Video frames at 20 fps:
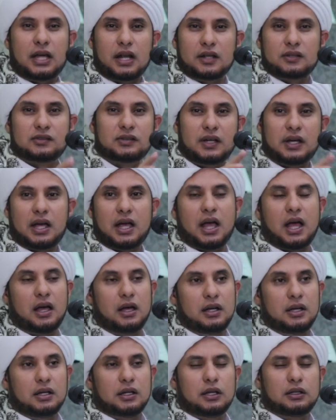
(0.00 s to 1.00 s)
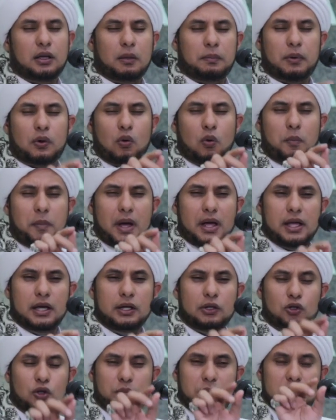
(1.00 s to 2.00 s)
ala sehat, kita berupaya
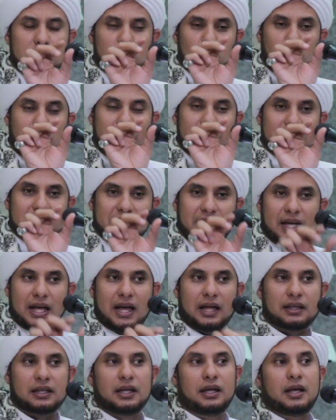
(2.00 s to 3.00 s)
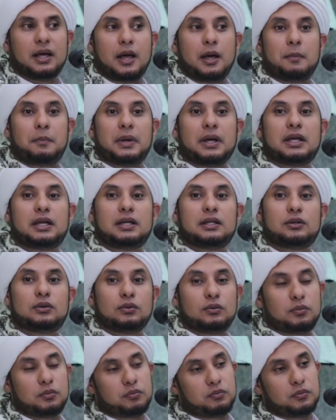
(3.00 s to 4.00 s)
hidup ini supaya sehat.
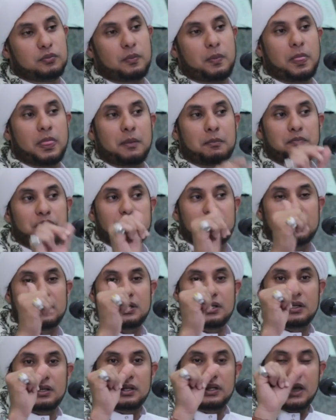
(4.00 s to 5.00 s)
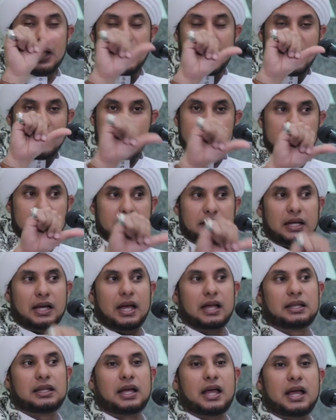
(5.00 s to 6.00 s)
Begitu yang ada di
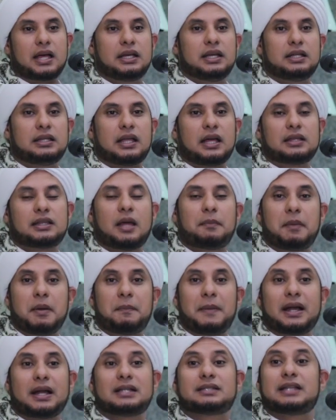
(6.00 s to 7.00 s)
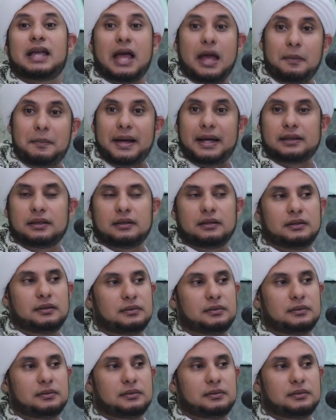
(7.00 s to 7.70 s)
tengah-tengah kita. Tapi para sahabat